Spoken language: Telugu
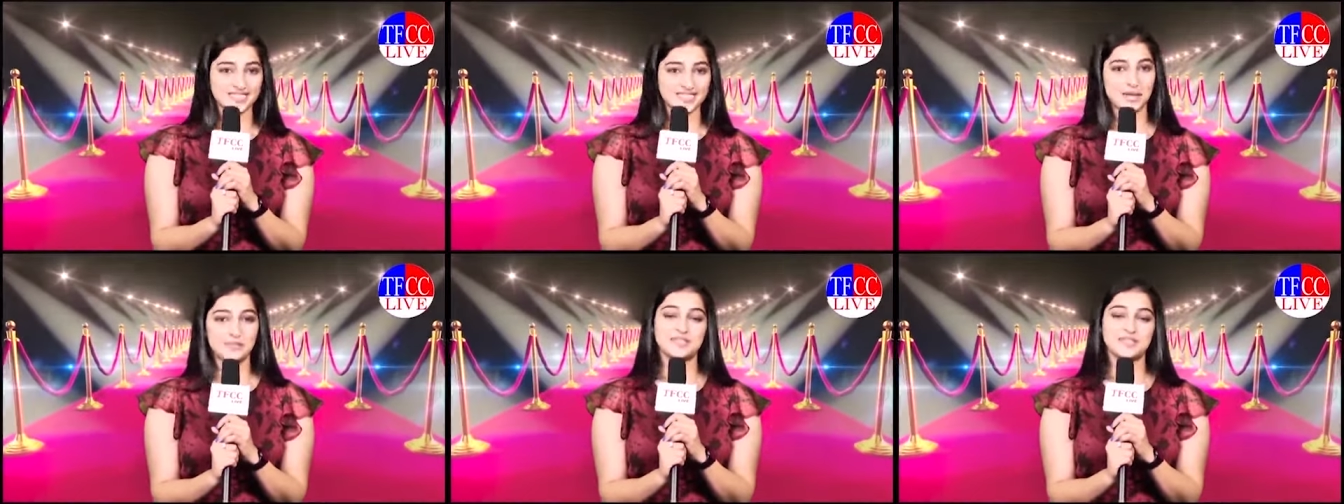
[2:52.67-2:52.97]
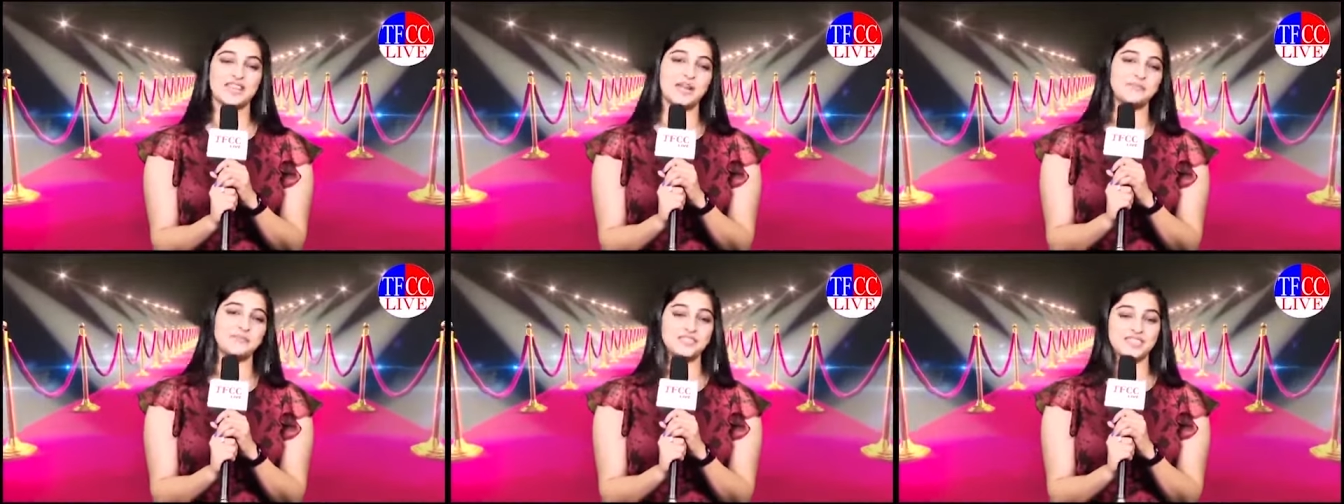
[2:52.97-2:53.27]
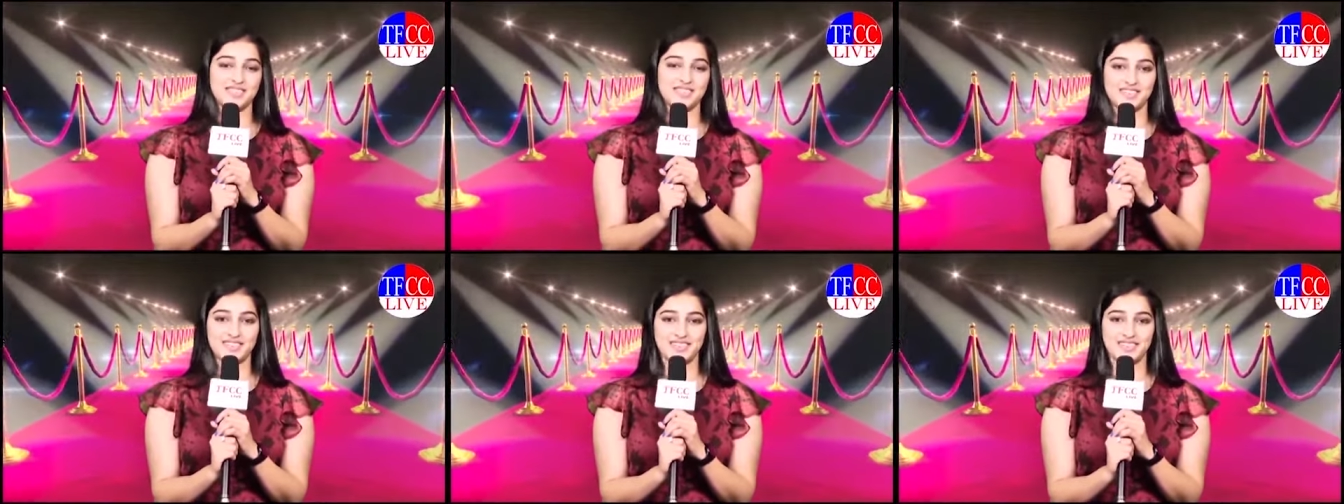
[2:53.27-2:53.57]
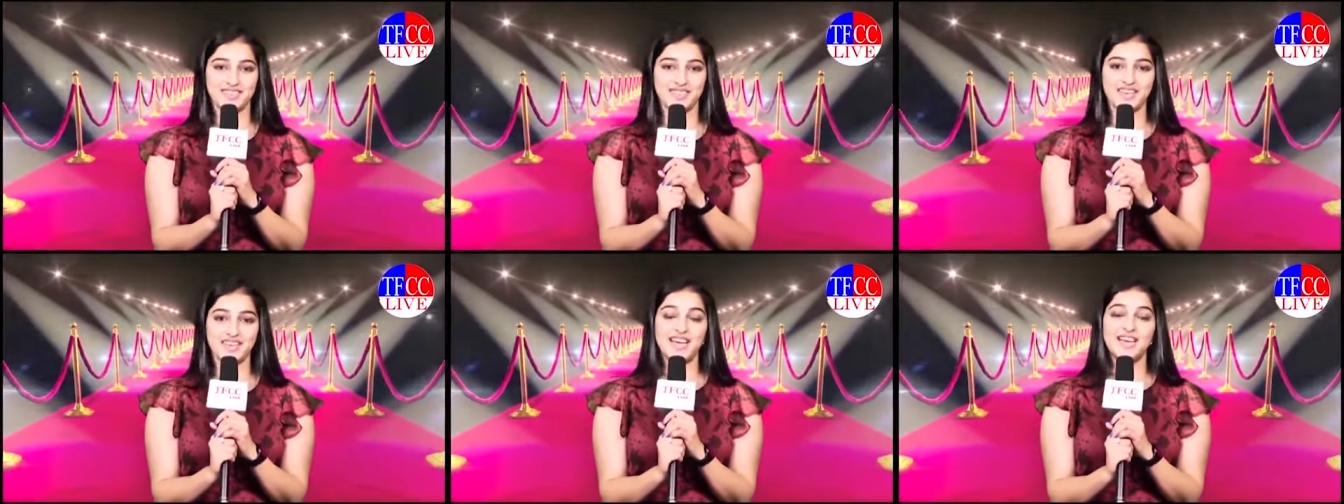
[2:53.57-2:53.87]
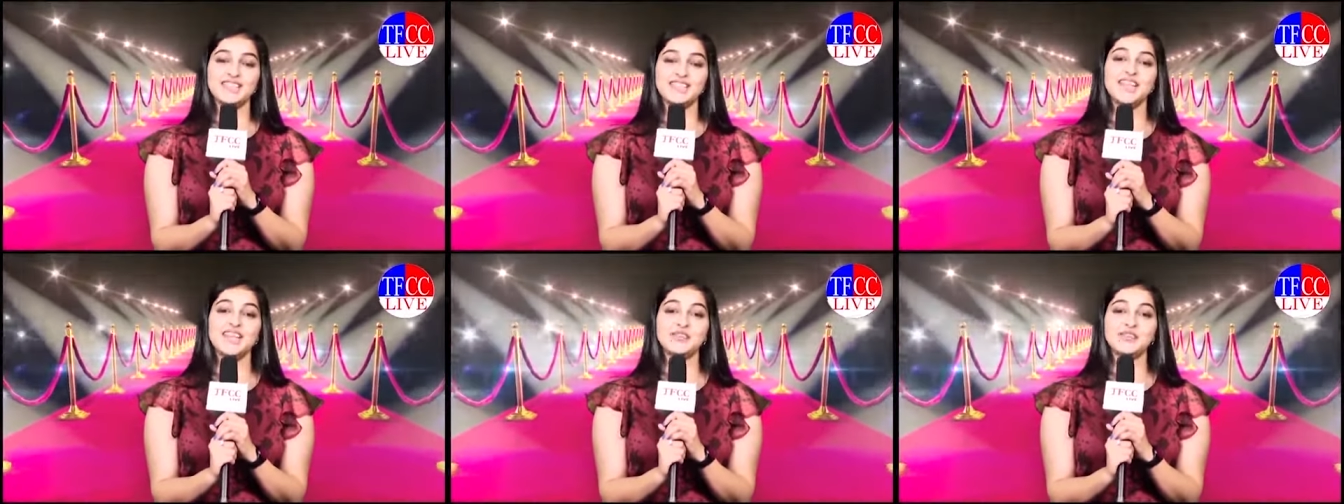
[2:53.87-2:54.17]
సబ్స్క్రైబ్ చేయండి
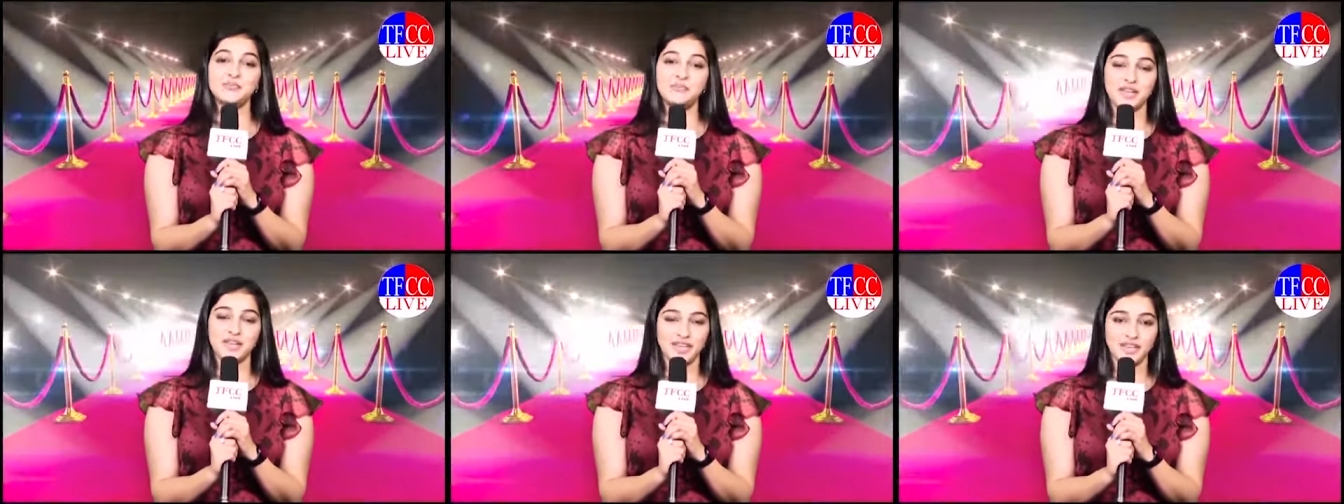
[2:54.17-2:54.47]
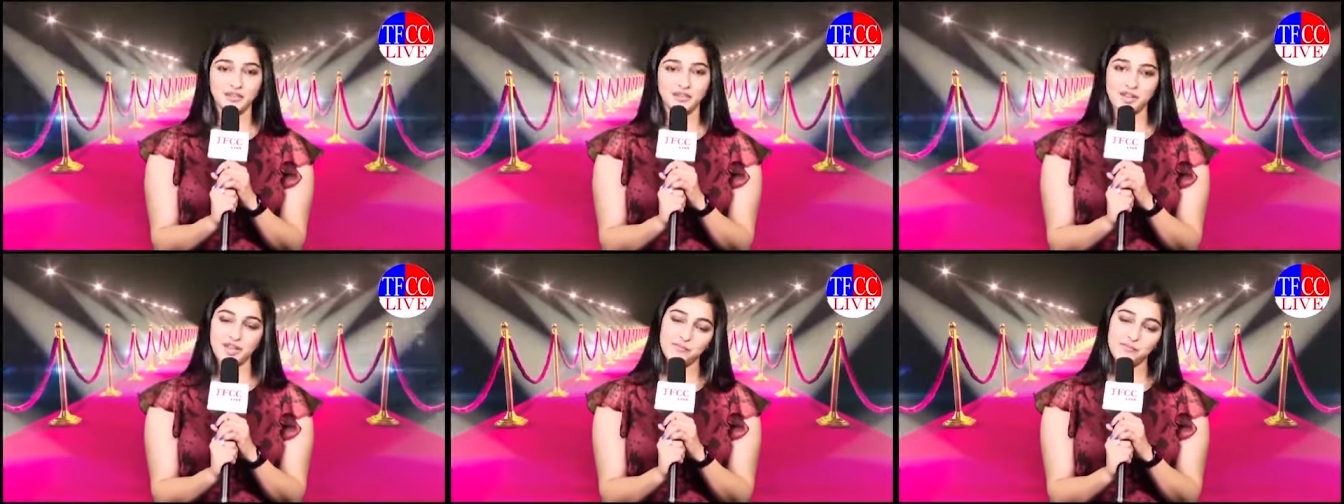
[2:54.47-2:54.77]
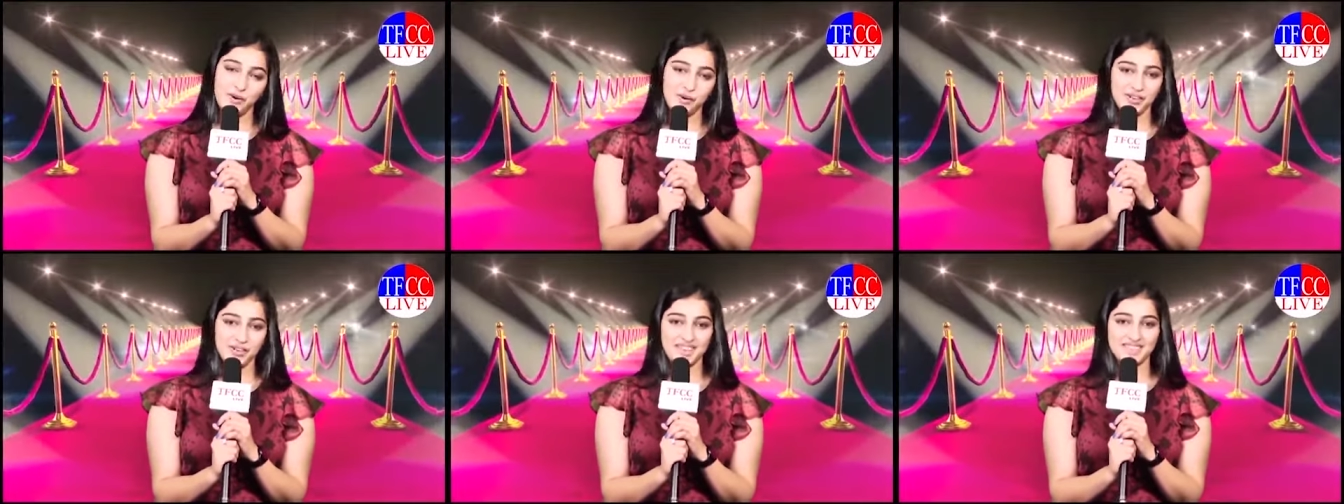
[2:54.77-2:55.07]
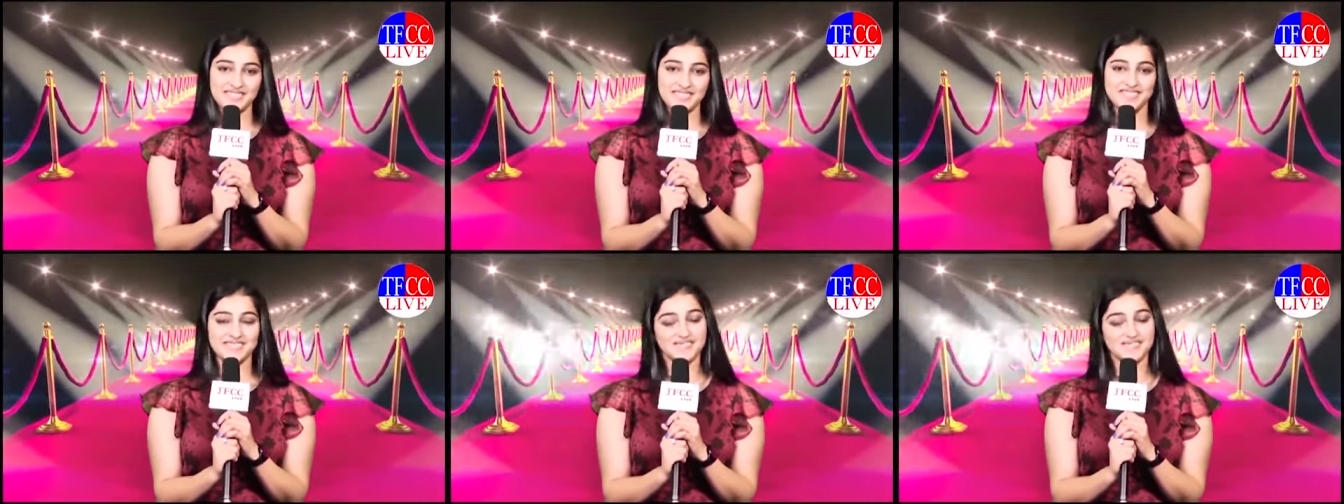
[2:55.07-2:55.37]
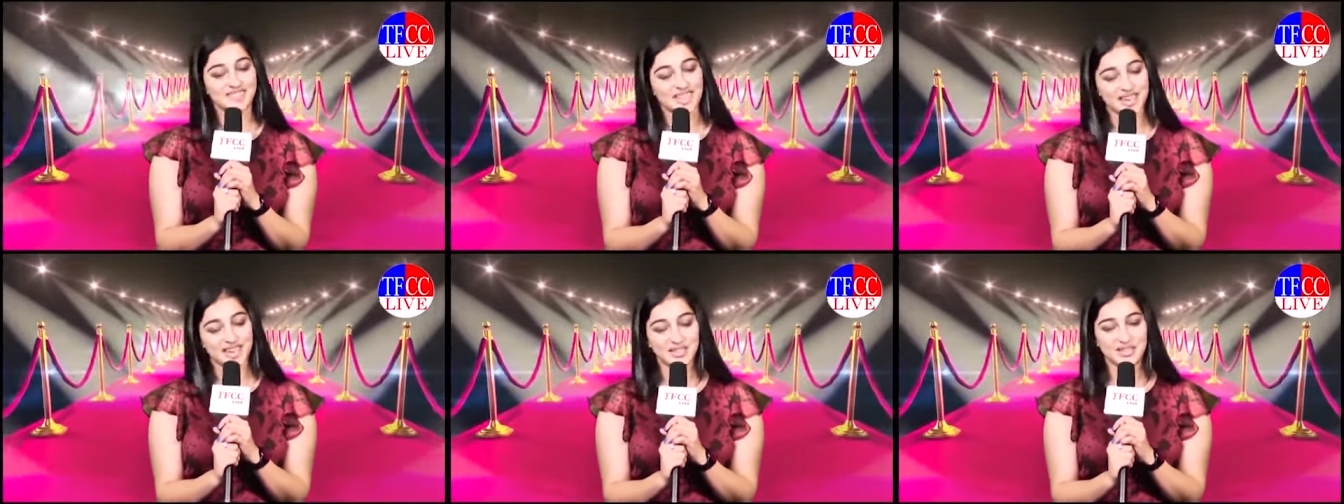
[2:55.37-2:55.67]
నేను మీ హీరోయిన్ మౌర్యాని
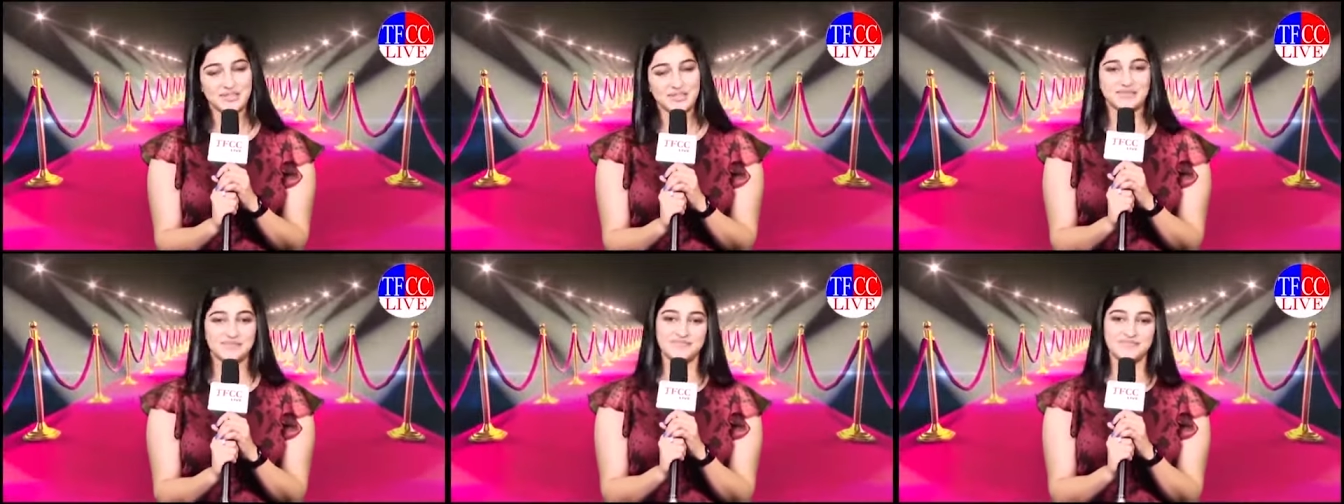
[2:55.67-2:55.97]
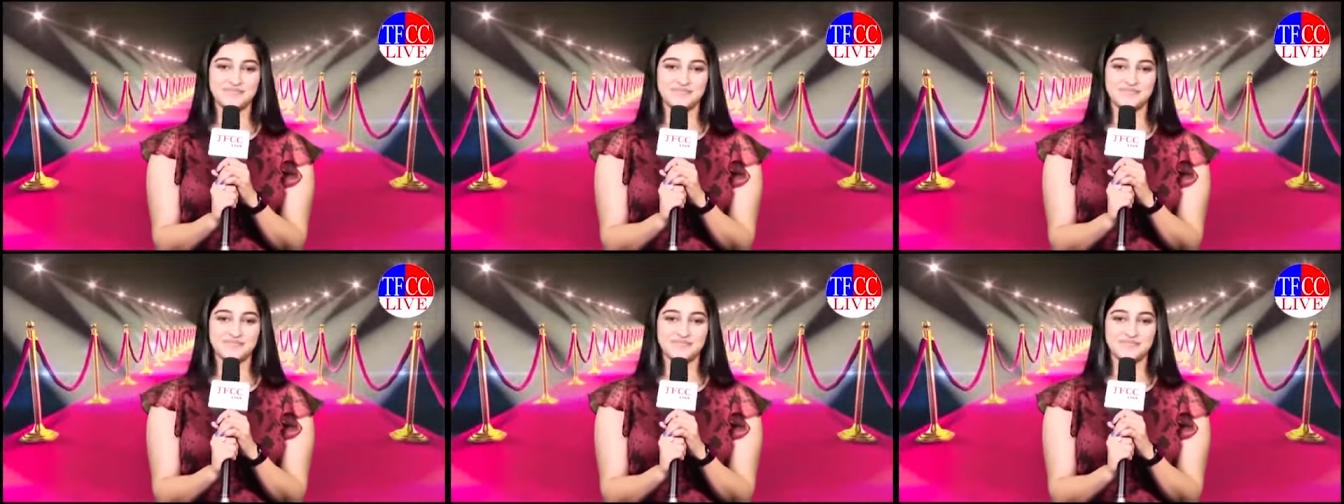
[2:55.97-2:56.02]
థ్యాంక్ యూ